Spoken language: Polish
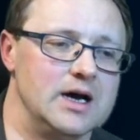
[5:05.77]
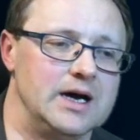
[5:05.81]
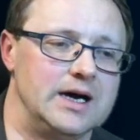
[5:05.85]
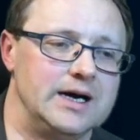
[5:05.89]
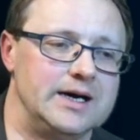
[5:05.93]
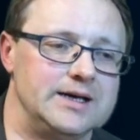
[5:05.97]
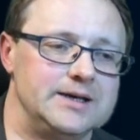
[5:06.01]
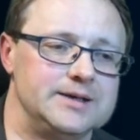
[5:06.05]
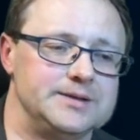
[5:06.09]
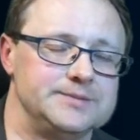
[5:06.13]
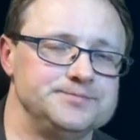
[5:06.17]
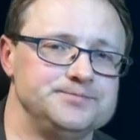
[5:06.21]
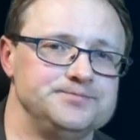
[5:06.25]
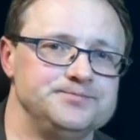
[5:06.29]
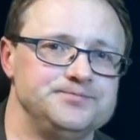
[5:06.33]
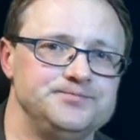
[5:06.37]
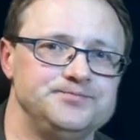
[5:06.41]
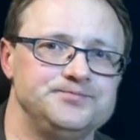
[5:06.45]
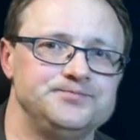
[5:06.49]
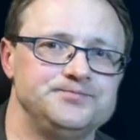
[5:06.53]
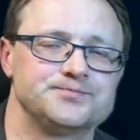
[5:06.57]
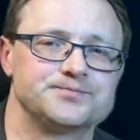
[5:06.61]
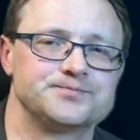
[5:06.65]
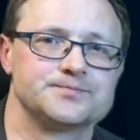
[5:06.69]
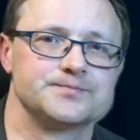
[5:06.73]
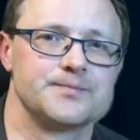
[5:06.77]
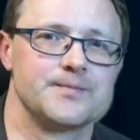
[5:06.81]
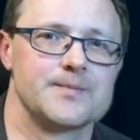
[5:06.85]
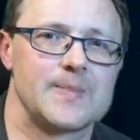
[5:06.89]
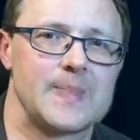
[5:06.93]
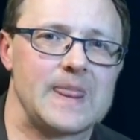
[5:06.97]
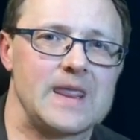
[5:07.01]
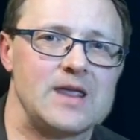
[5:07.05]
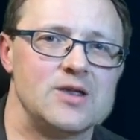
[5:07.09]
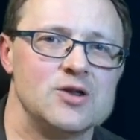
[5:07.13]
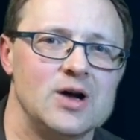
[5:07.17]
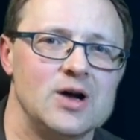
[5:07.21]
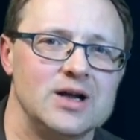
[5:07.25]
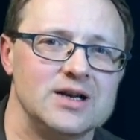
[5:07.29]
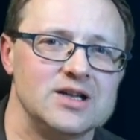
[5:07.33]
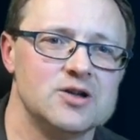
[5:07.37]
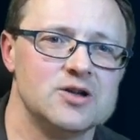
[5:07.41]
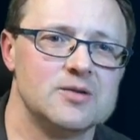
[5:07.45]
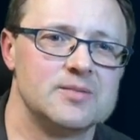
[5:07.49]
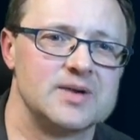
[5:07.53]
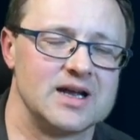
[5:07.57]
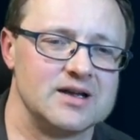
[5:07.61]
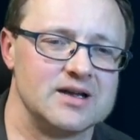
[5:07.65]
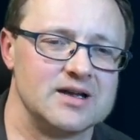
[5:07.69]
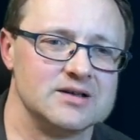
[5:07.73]
Um, no ale
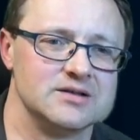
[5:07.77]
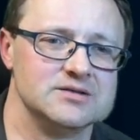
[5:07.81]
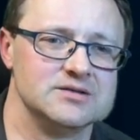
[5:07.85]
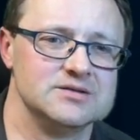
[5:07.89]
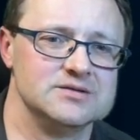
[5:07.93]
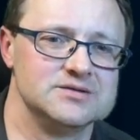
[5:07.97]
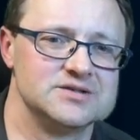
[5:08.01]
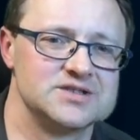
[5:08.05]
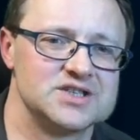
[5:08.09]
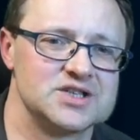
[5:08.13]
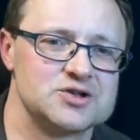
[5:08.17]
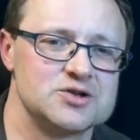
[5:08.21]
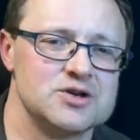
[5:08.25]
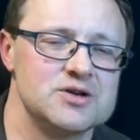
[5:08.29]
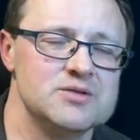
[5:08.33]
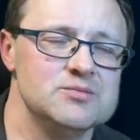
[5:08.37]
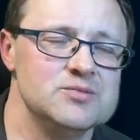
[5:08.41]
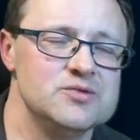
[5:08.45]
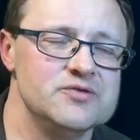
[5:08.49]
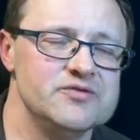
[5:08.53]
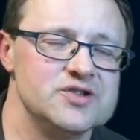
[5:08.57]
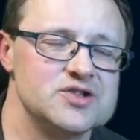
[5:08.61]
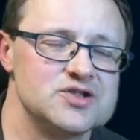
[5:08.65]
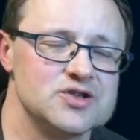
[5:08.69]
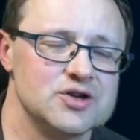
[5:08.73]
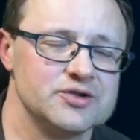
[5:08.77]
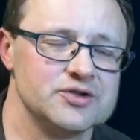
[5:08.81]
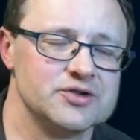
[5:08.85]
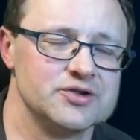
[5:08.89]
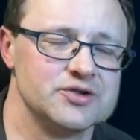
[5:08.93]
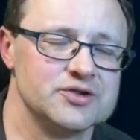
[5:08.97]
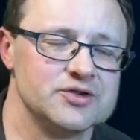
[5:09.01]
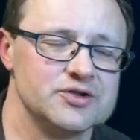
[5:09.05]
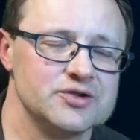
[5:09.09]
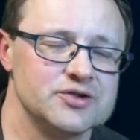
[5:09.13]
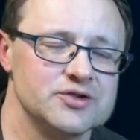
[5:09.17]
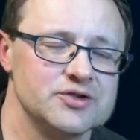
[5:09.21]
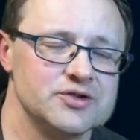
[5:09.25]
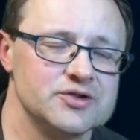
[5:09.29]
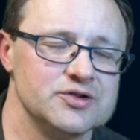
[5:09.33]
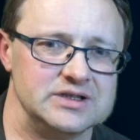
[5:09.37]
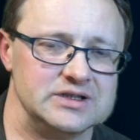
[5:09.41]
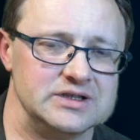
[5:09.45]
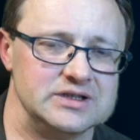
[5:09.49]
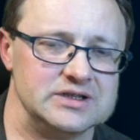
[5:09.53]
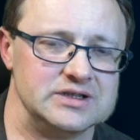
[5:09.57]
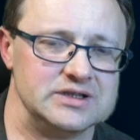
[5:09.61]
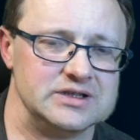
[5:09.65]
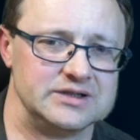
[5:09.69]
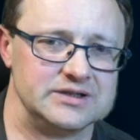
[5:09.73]
dobra, y, zacząłem mówić o tych
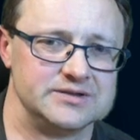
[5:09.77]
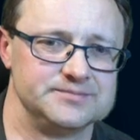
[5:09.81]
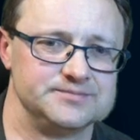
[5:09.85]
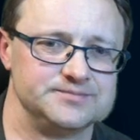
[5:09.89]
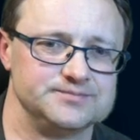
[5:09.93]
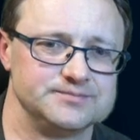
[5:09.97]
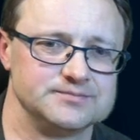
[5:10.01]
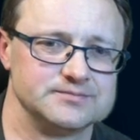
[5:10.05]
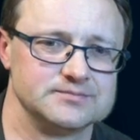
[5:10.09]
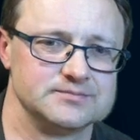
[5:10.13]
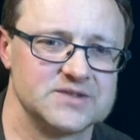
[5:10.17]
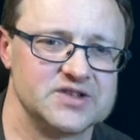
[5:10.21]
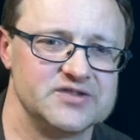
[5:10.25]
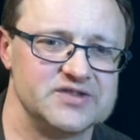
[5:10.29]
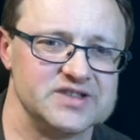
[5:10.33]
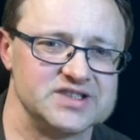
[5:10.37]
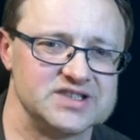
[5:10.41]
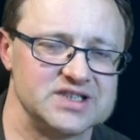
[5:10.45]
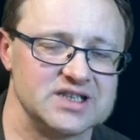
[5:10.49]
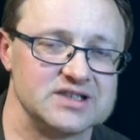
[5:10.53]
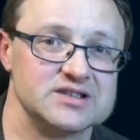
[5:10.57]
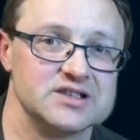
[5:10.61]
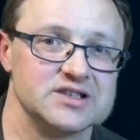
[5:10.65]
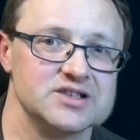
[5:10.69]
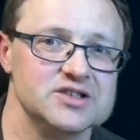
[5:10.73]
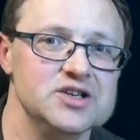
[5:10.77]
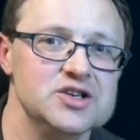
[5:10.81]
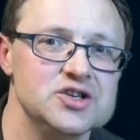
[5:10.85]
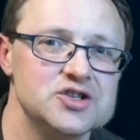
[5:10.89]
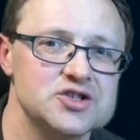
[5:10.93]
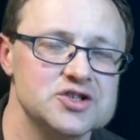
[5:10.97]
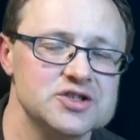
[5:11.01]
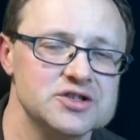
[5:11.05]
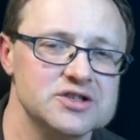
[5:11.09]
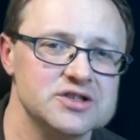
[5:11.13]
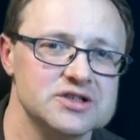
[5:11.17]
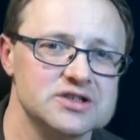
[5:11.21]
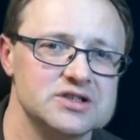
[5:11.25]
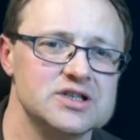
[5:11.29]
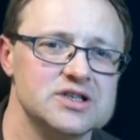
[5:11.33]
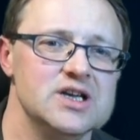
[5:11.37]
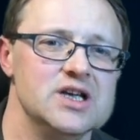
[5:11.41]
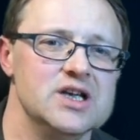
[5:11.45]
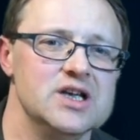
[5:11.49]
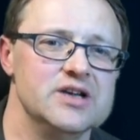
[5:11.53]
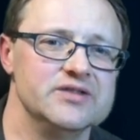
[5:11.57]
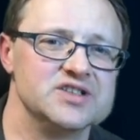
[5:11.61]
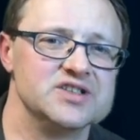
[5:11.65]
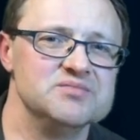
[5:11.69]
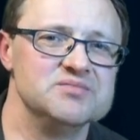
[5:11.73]
a, kwestiach technicznych,
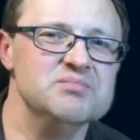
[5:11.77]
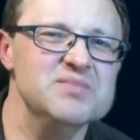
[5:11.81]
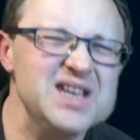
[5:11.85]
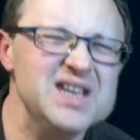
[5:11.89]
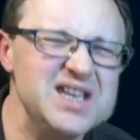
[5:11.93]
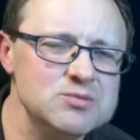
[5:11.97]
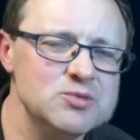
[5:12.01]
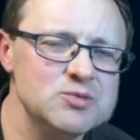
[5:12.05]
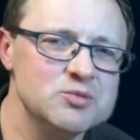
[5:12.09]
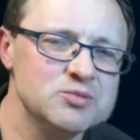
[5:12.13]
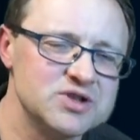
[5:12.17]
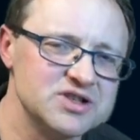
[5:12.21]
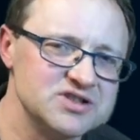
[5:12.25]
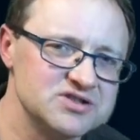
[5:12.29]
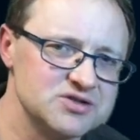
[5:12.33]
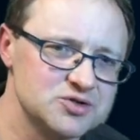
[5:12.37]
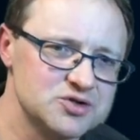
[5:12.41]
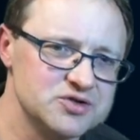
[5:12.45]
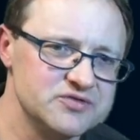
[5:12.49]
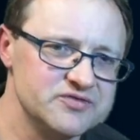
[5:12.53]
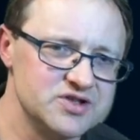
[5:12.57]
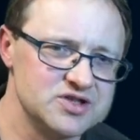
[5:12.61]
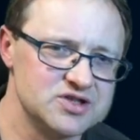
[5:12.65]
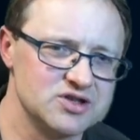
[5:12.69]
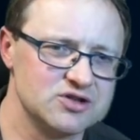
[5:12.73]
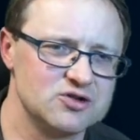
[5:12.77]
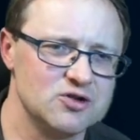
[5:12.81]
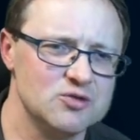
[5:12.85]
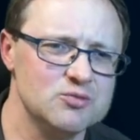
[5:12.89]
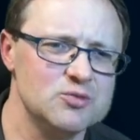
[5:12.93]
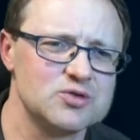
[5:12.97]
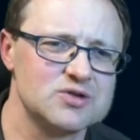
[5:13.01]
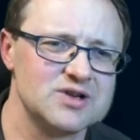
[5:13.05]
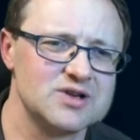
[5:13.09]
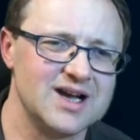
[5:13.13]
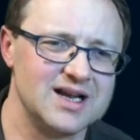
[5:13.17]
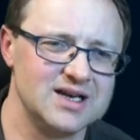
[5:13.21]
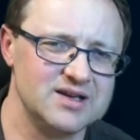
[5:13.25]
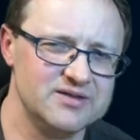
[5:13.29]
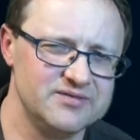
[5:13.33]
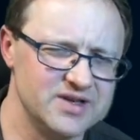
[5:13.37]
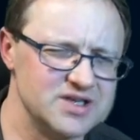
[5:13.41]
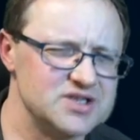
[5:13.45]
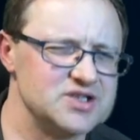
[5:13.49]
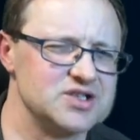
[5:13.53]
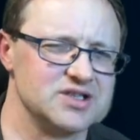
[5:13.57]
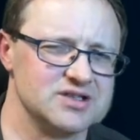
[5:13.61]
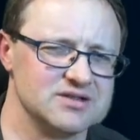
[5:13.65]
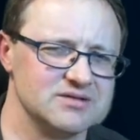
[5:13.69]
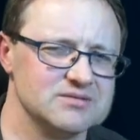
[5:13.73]
więc minimum to jest oczywiście komórka, ale
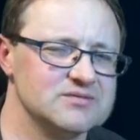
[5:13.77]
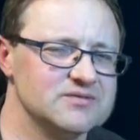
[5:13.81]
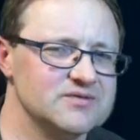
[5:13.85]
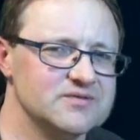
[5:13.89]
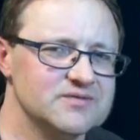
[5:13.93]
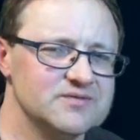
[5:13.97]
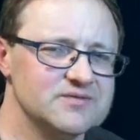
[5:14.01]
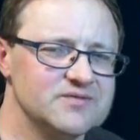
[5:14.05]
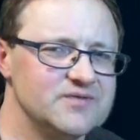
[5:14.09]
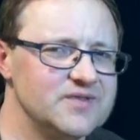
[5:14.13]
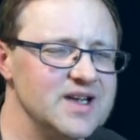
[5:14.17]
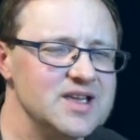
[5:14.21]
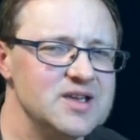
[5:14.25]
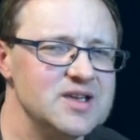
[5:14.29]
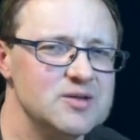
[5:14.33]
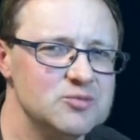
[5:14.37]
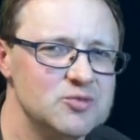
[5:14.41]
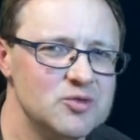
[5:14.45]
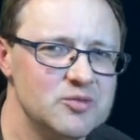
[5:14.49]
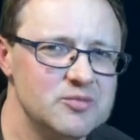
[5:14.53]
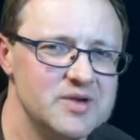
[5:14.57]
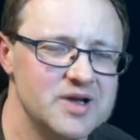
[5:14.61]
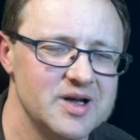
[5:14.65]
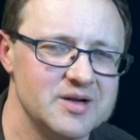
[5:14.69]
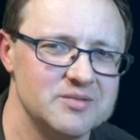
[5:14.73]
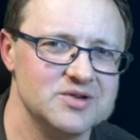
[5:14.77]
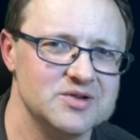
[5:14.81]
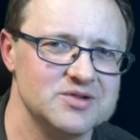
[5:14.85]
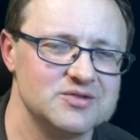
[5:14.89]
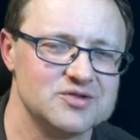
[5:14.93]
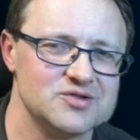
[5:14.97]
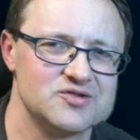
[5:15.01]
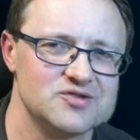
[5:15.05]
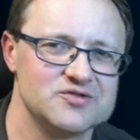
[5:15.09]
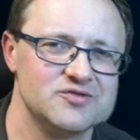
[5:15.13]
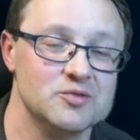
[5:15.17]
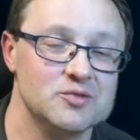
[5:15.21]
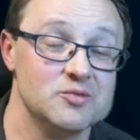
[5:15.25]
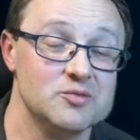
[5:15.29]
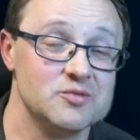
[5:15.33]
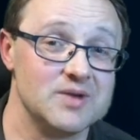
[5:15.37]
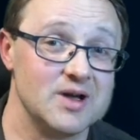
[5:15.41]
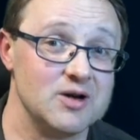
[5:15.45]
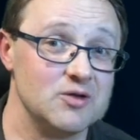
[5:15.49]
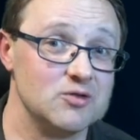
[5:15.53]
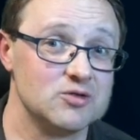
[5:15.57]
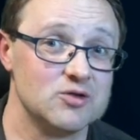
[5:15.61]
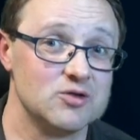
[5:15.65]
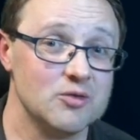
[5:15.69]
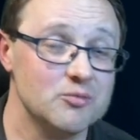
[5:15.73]
wiecie, fajnie byłoby, jakby ktoś w domu
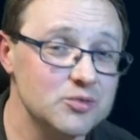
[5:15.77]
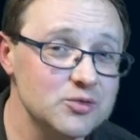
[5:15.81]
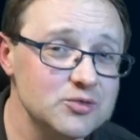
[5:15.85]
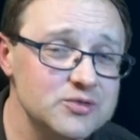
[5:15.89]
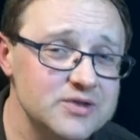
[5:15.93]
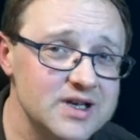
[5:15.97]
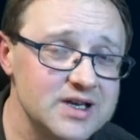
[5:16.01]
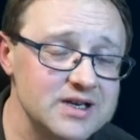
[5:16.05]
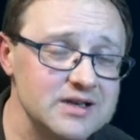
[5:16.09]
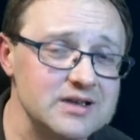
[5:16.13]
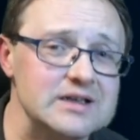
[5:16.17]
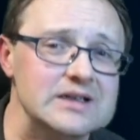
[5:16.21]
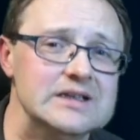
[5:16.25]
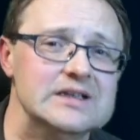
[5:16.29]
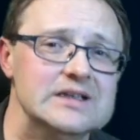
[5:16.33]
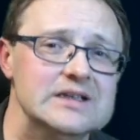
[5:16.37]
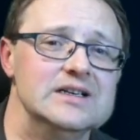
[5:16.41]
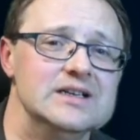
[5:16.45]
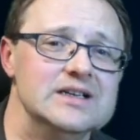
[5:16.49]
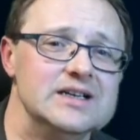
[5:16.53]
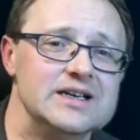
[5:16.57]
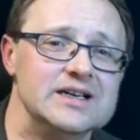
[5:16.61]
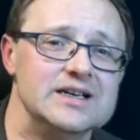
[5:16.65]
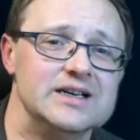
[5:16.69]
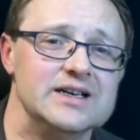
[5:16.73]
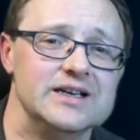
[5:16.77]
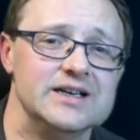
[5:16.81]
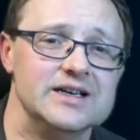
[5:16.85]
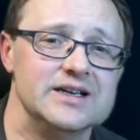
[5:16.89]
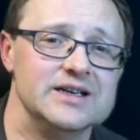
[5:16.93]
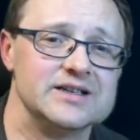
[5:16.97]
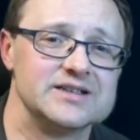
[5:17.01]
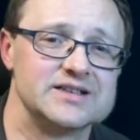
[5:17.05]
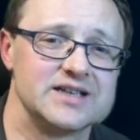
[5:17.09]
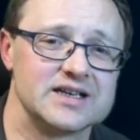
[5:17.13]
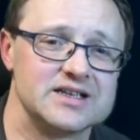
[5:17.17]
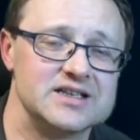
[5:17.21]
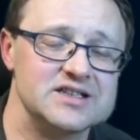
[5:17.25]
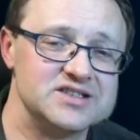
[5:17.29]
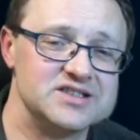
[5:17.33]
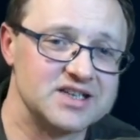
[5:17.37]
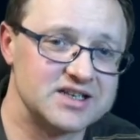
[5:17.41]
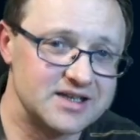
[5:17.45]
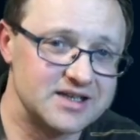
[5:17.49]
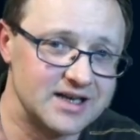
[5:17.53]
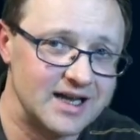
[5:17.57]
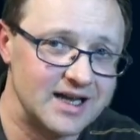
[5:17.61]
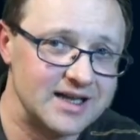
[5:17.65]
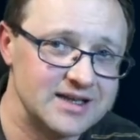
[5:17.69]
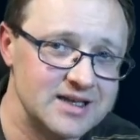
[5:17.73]
miał komputer, e, taki z
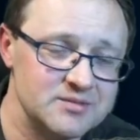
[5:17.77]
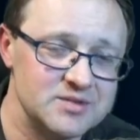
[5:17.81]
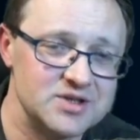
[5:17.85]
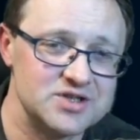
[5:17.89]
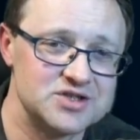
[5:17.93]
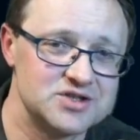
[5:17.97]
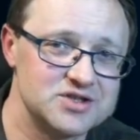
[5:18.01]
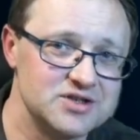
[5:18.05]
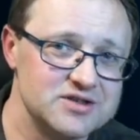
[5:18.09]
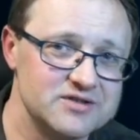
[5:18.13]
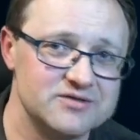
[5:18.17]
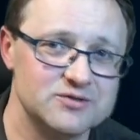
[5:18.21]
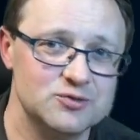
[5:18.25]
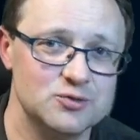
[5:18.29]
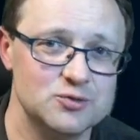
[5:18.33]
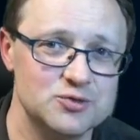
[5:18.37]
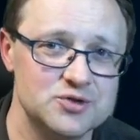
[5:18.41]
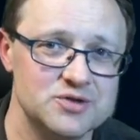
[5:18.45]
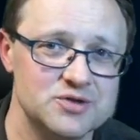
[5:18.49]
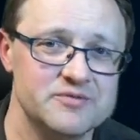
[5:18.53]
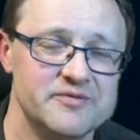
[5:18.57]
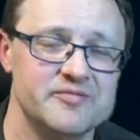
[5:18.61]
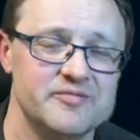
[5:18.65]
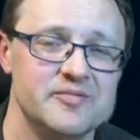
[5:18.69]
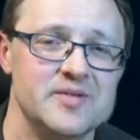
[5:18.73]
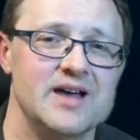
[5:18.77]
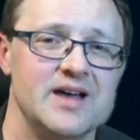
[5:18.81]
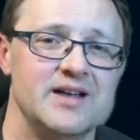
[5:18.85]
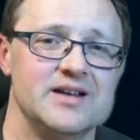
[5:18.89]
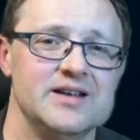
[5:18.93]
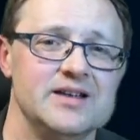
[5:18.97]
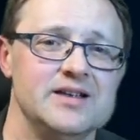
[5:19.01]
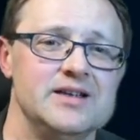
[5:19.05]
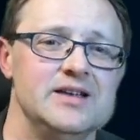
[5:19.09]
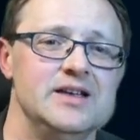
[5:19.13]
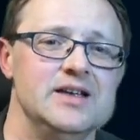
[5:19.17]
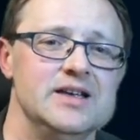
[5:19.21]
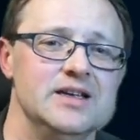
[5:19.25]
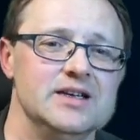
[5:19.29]
ekranem jeszcze dużym w miarę.